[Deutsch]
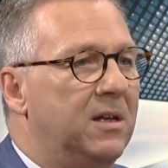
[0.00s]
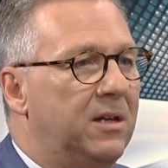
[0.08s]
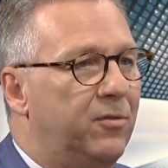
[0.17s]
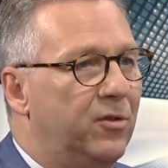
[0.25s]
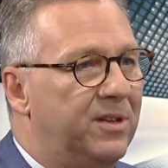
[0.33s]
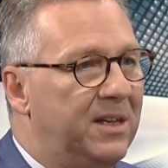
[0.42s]
die
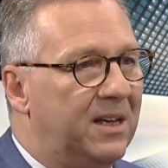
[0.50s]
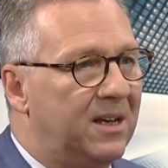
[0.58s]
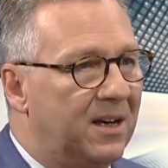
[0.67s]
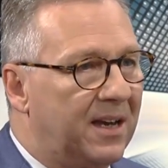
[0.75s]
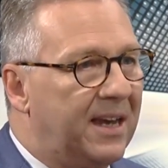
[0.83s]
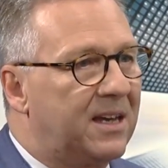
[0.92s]
für sich
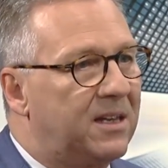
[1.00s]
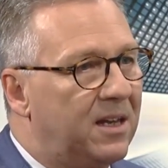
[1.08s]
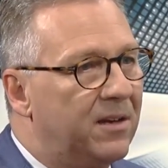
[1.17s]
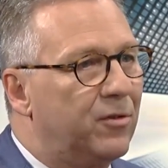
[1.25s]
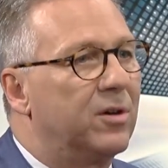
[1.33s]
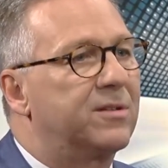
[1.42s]

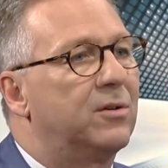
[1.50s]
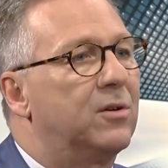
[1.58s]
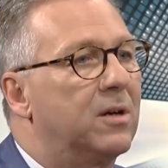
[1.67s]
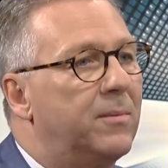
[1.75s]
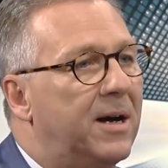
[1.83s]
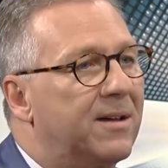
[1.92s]
richtigen
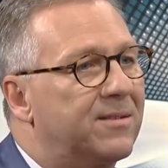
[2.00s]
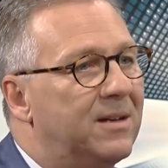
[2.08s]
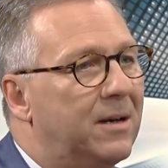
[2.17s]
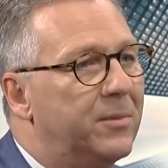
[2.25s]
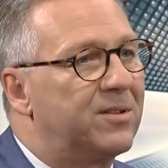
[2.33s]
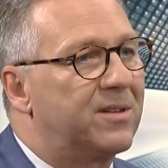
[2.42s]

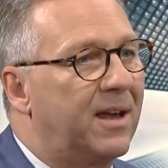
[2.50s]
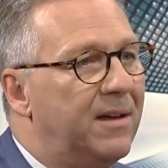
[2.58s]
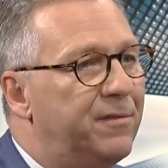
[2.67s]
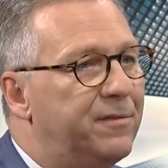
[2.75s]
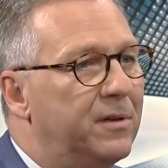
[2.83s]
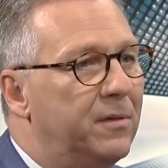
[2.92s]
Vorsorgemaßnahmen zu
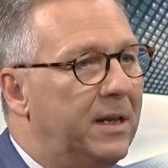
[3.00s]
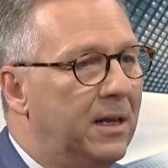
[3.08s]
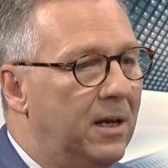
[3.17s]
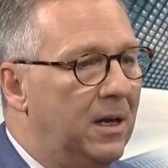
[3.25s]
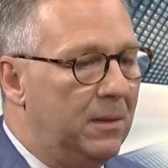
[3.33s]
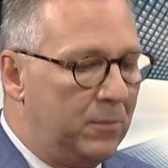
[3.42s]
treffen, weil
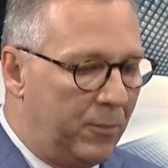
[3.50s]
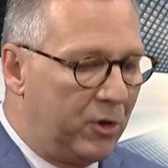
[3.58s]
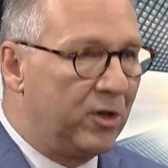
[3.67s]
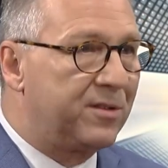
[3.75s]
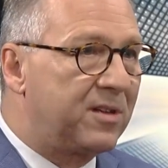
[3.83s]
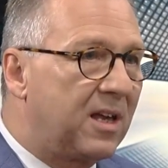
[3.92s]
wir
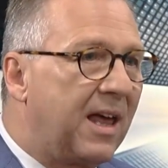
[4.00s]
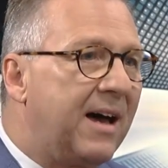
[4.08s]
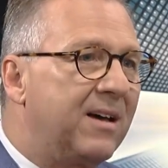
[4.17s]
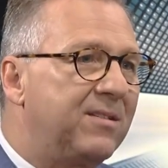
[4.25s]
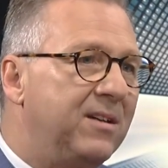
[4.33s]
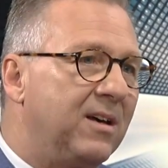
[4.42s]
müssen uns
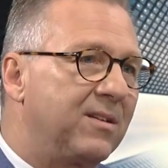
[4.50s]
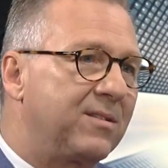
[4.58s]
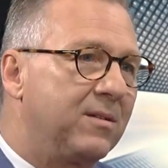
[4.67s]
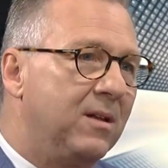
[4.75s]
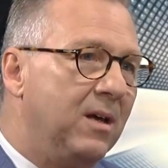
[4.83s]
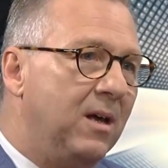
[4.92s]
klar sein,
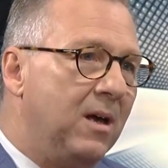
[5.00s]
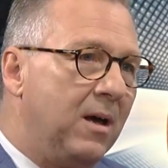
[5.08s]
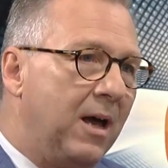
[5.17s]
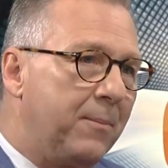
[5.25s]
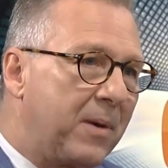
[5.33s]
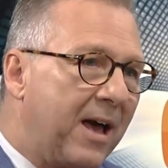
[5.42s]
dass ein
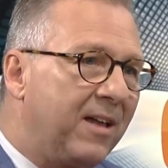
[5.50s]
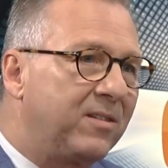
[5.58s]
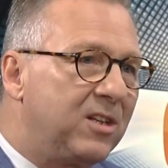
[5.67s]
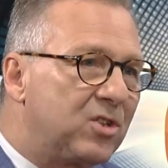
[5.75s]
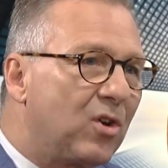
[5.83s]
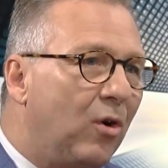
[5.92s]

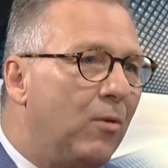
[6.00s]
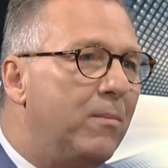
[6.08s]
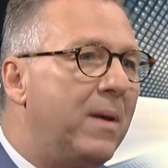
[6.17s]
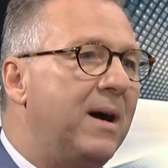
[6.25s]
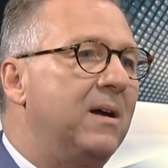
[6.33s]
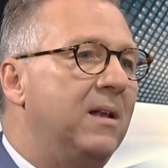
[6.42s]
geplante
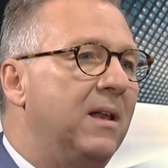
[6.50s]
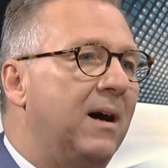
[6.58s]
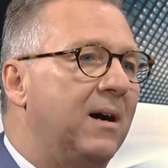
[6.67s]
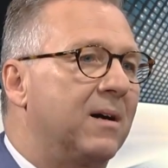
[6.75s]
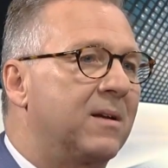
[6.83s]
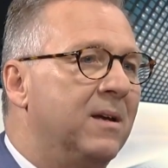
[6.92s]

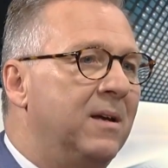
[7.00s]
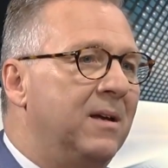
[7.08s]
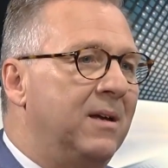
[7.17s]
Strommangellage